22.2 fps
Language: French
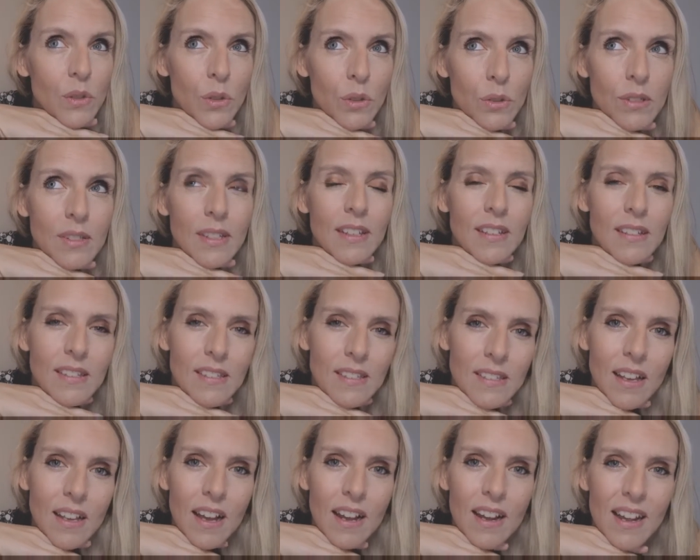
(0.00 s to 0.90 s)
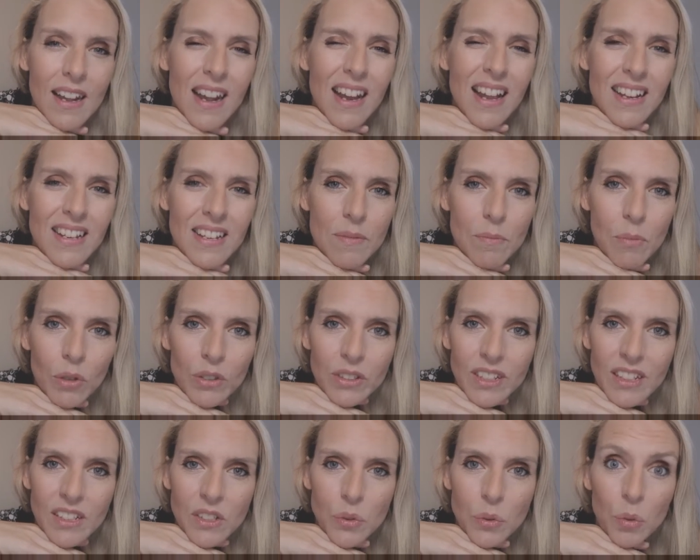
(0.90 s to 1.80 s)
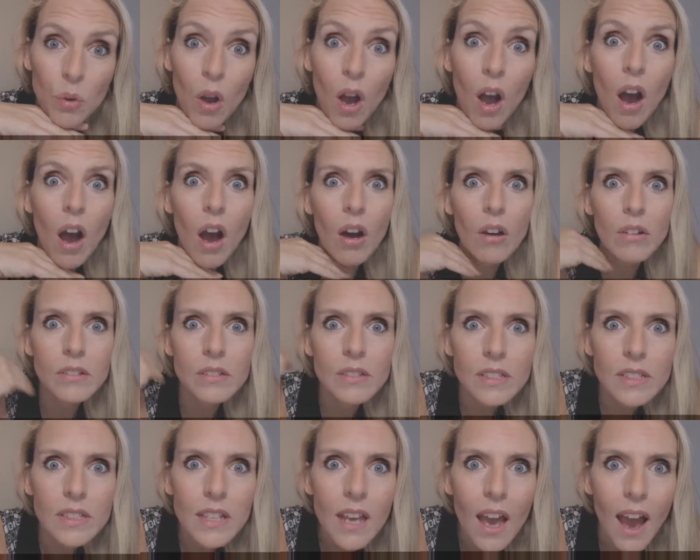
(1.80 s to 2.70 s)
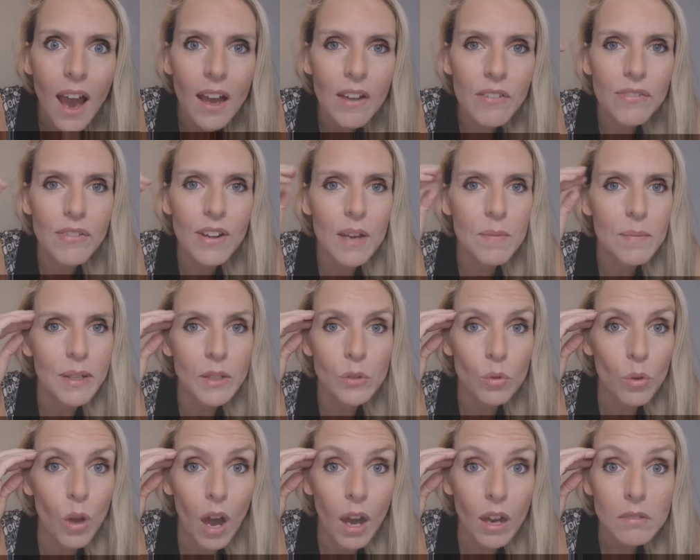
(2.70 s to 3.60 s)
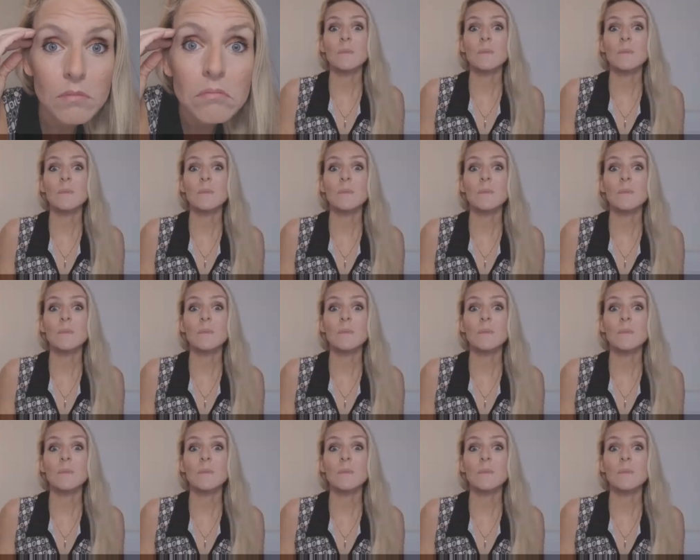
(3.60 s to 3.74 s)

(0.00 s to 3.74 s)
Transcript: que c'est que ça, l'alimentation anti-inflammatoire